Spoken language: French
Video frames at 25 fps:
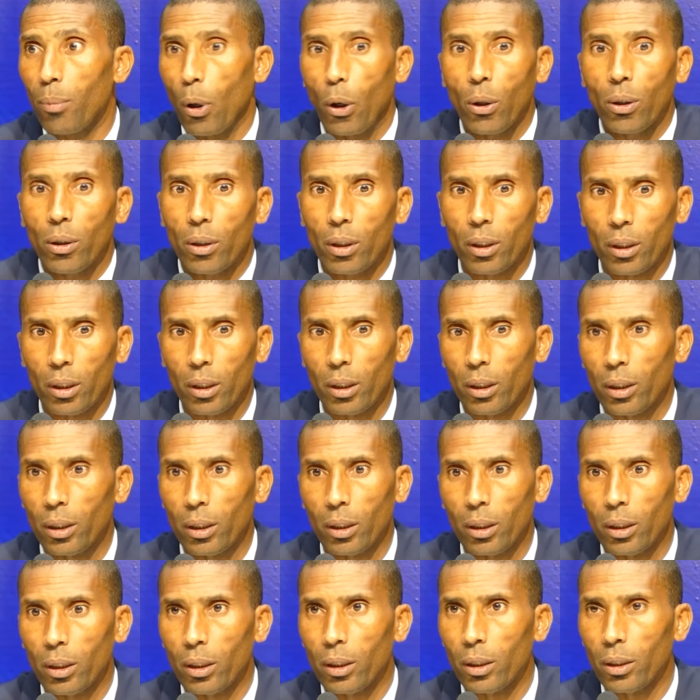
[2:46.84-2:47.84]
Bon,
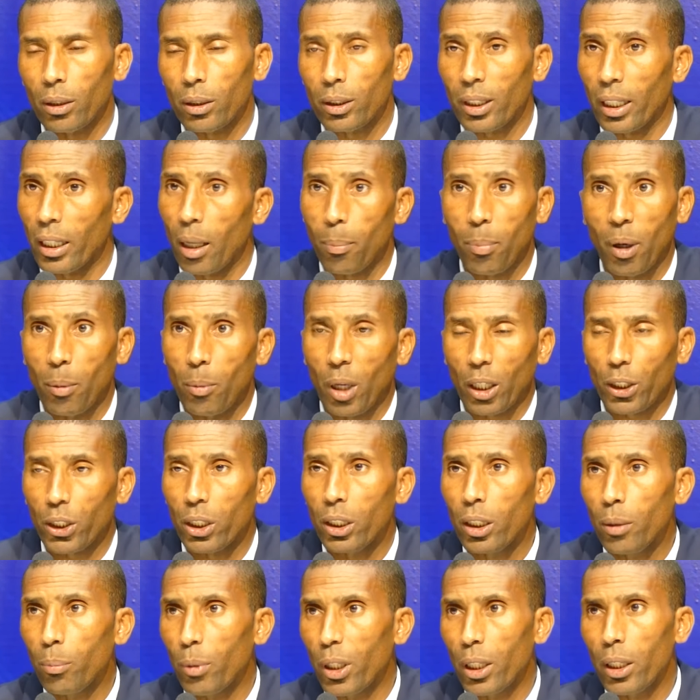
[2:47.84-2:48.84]
euh, ça n'a pas
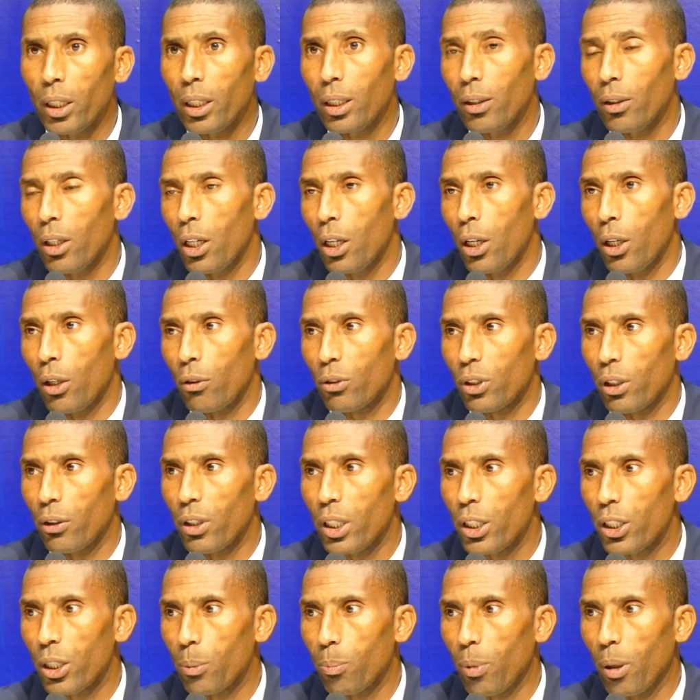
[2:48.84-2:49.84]
marché, mais vous
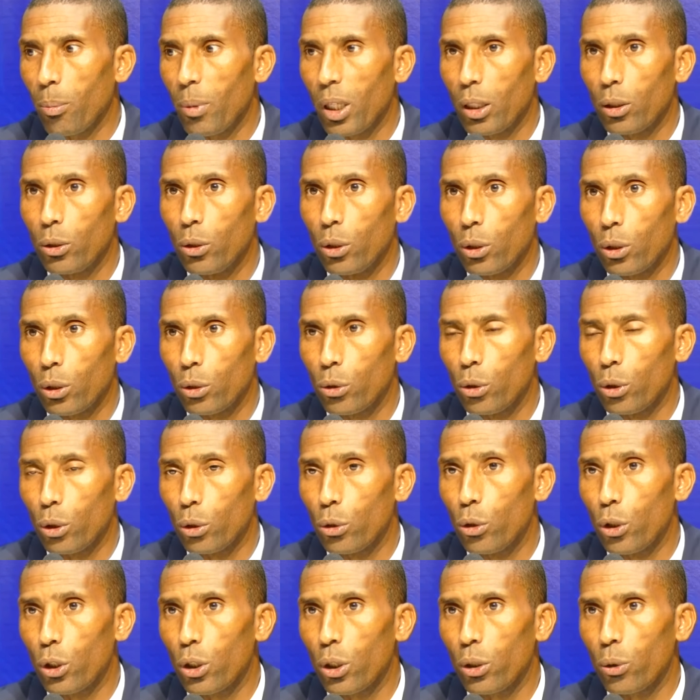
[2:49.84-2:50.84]
savez, j'ai pas mal de,
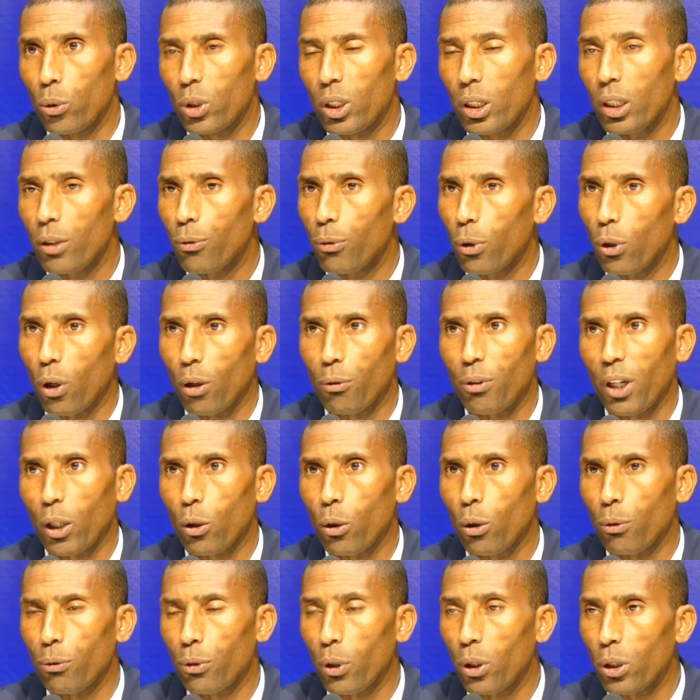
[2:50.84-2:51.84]
de, jeunes aussi. Il faut leur
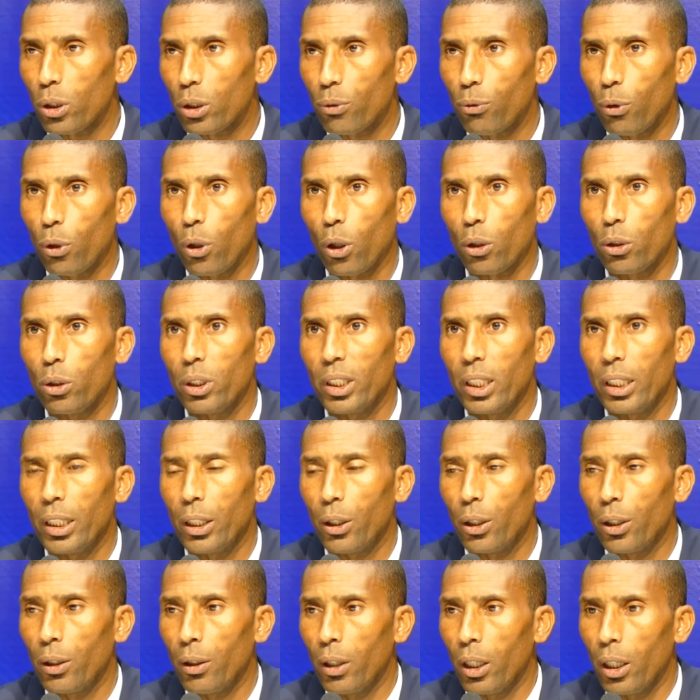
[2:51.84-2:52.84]
faire confiance, il faut leur
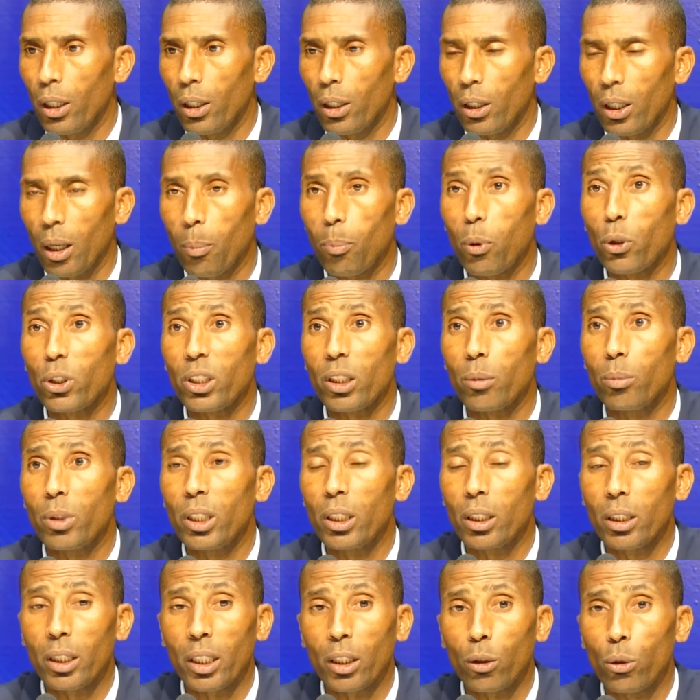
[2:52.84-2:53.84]
donner la
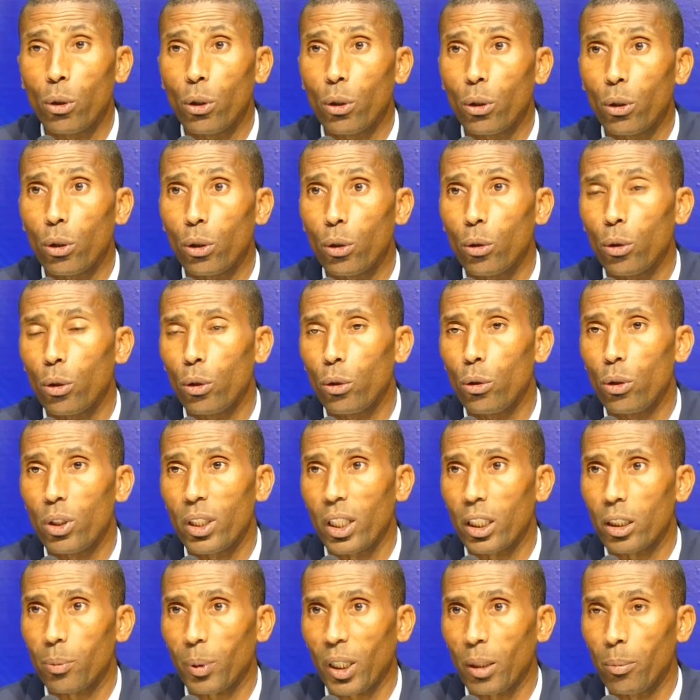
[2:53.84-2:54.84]
possibilité de,
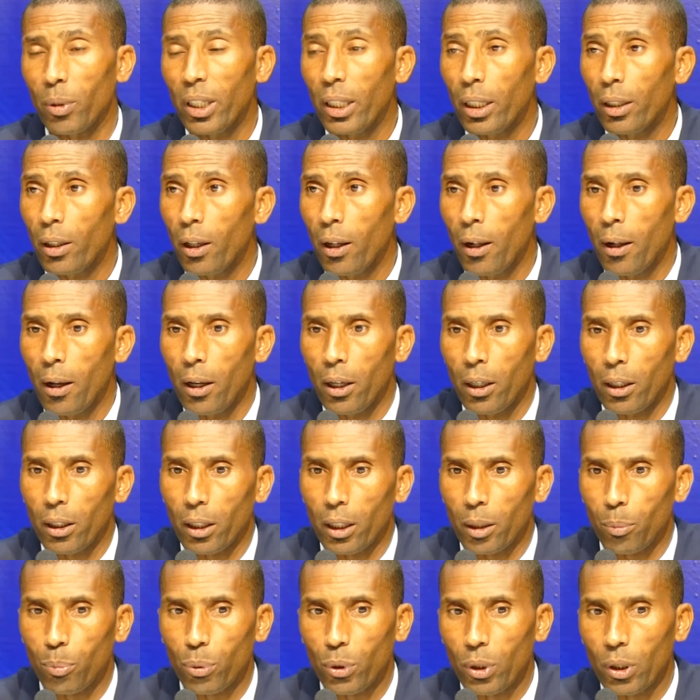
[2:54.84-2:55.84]
s'exprimer
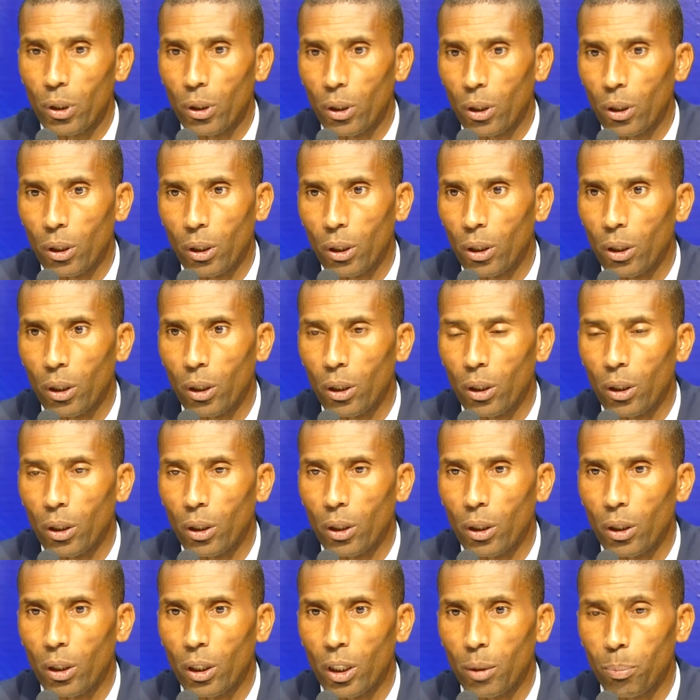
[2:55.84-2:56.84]
et puis
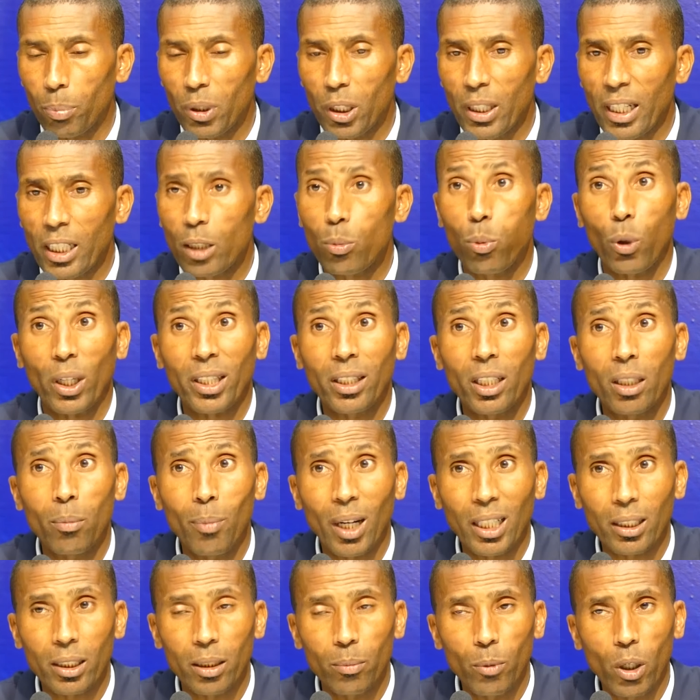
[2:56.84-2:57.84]
euh, et puis d'exploiter
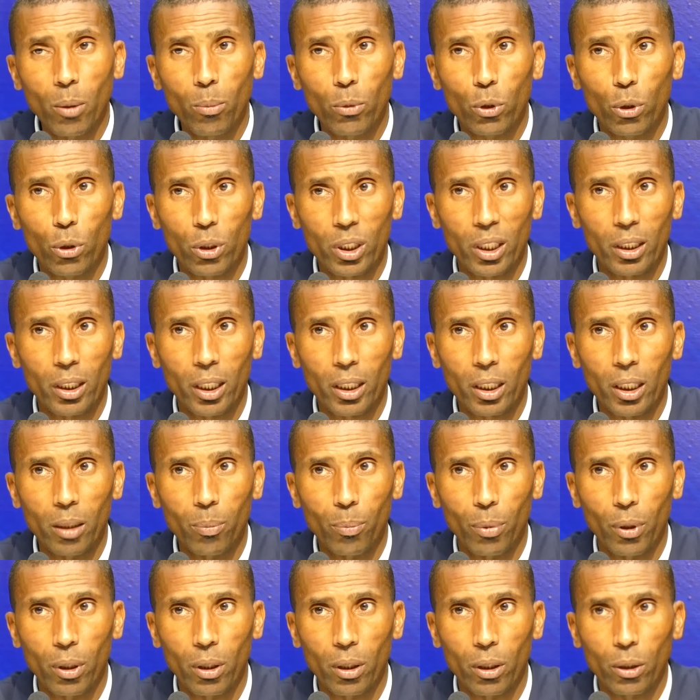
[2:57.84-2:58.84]
le maximum de cette
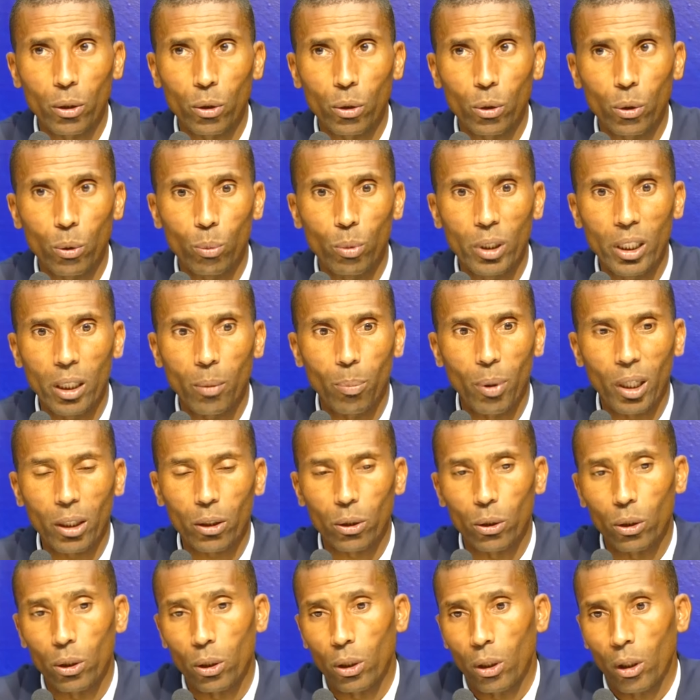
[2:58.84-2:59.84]
équipe. N'oubliez pas
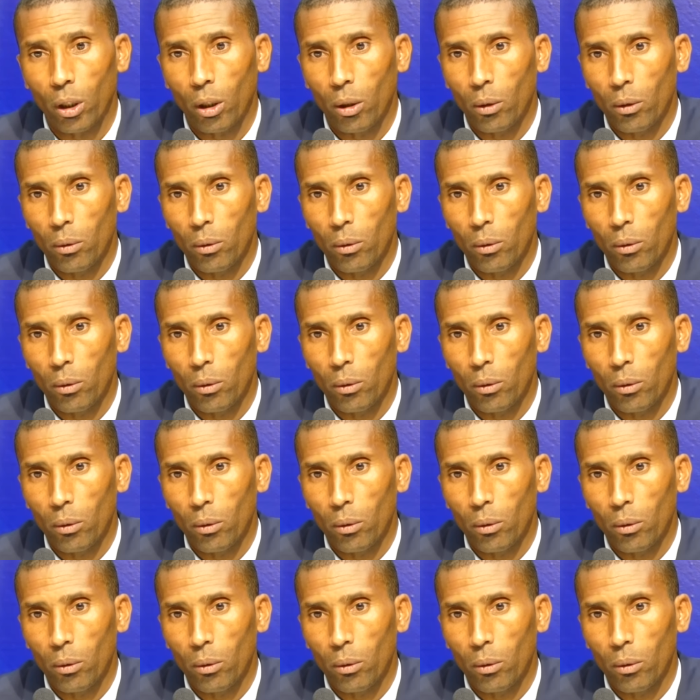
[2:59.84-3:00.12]
que